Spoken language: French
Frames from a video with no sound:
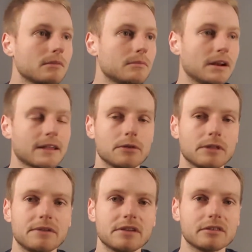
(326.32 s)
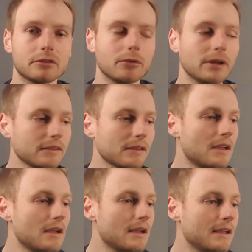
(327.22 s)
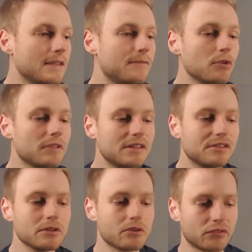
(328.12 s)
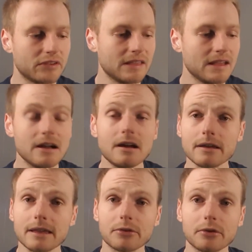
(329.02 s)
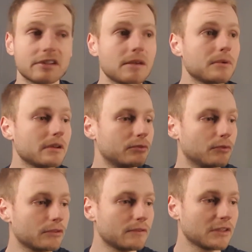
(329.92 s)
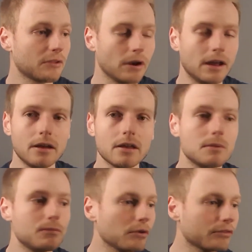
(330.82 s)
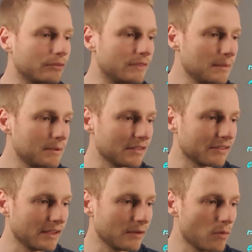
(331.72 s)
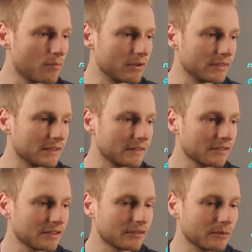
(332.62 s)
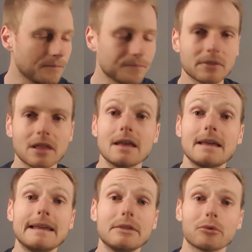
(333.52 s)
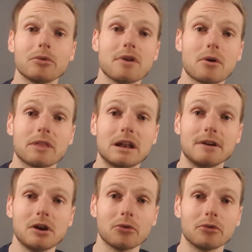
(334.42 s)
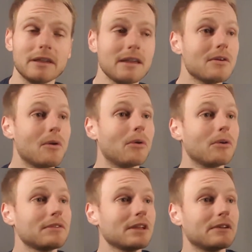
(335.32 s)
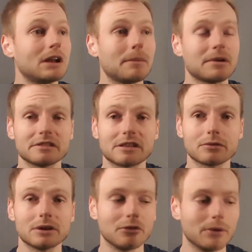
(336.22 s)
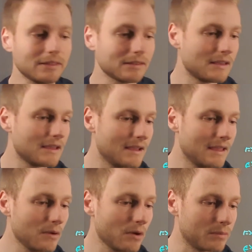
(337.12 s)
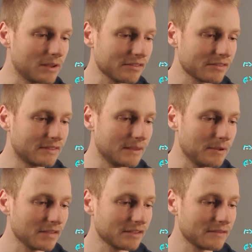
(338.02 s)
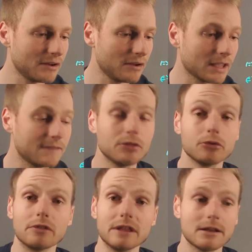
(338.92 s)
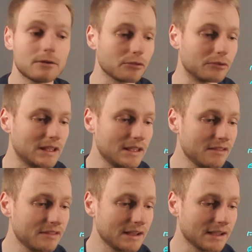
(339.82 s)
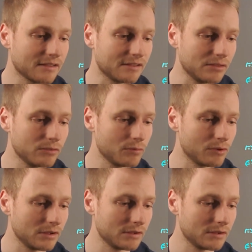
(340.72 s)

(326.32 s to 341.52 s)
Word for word: par lequel on a fixé notre droite, il faut utiliser une quantité 1 quatorzième de ce vecteur-là pour se déplacer au point d'intersection. Et donc une fois qu'on a la valeur de t, on revient dans la représentation de la droite et on remplace t par cette valeur qui va nous donner les coordonnées x, y et z du point.